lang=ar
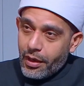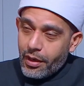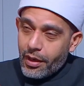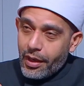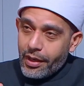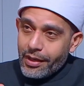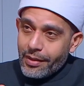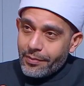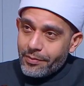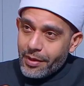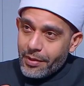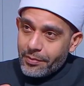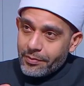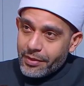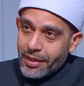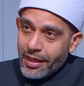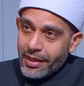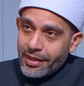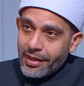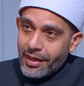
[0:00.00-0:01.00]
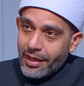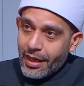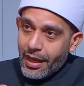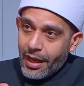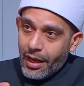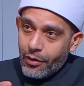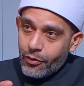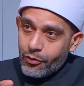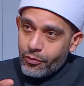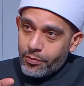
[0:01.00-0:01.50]
اه احنا بنمتنع
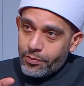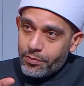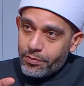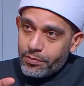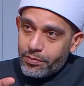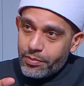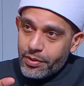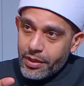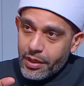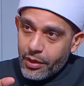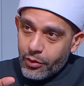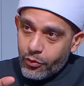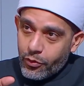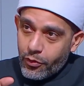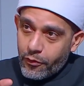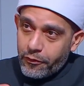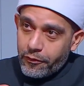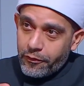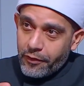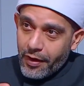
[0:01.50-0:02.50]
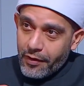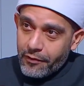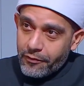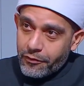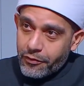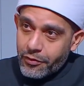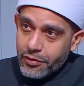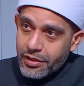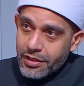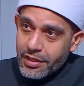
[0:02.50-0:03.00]
او بنكف
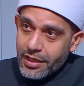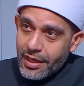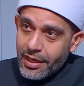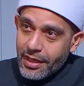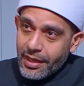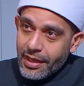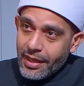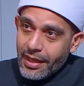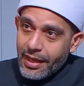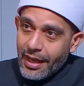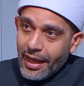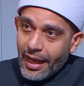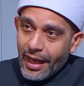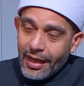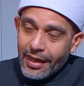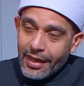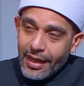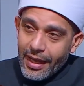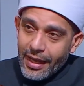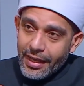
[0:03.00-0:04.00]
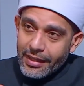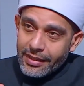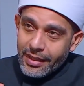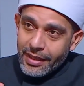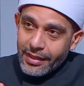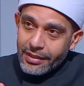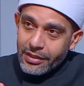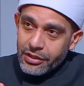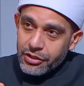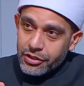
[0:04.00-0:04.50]
انفسنا عن
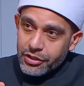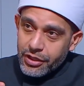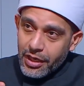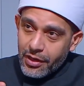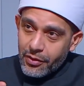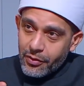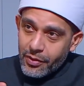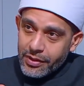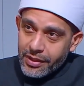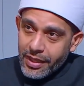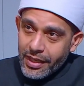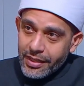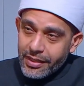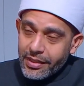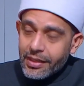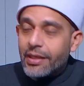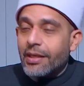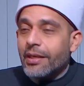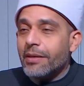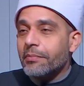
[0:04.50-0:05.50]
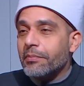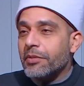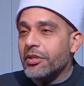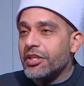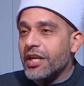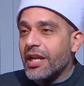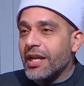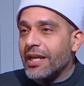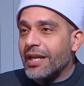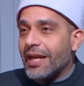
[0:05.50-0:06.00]
هاتين الشهوتين
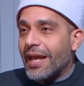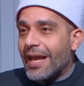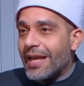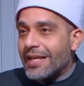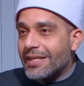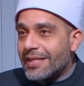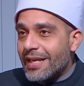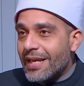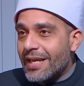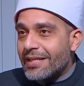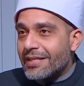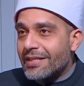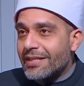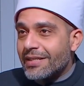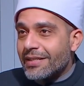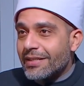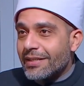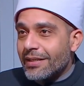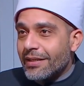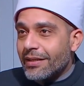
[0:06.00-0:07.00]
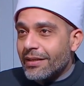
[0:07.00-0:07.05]
بشكل اساسي